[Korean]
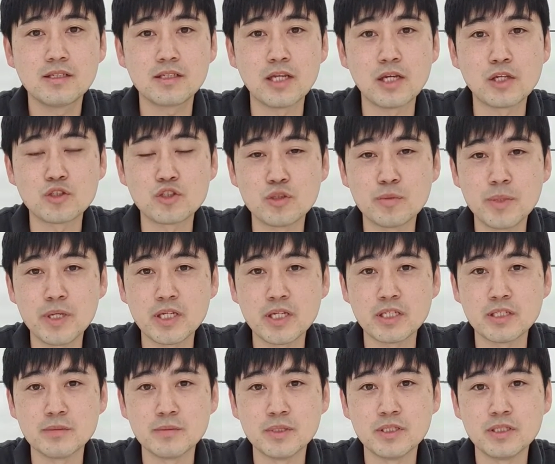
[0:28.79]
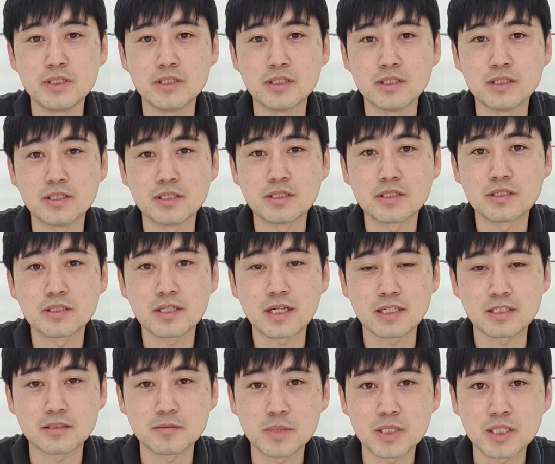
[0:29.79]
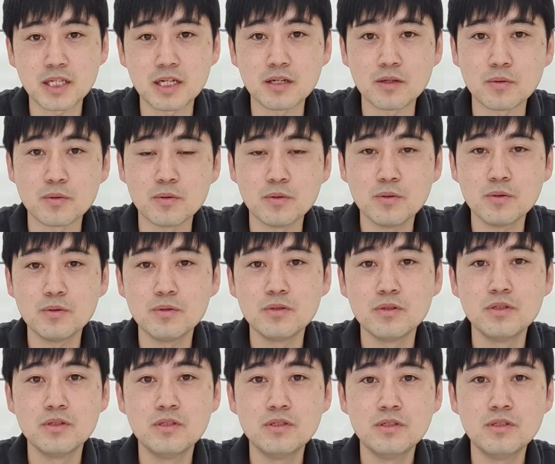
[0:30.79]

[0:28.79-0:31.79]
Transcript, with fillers: 예수님의 이름을 가슴에 달고